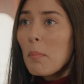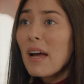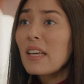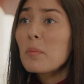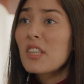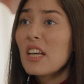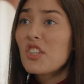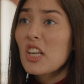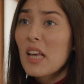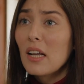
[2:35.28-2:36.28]
Ben kimseyi
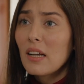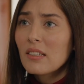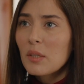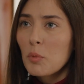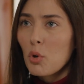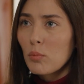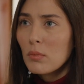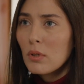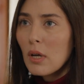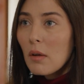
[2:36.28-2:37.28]
cezalandırmıyorum.
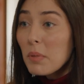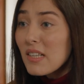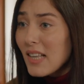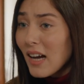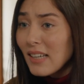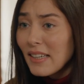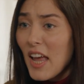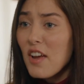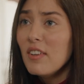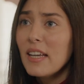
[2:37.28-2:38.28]
Biz zaten
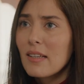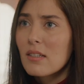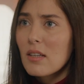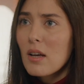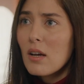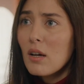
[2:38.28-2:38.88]
evliyiz.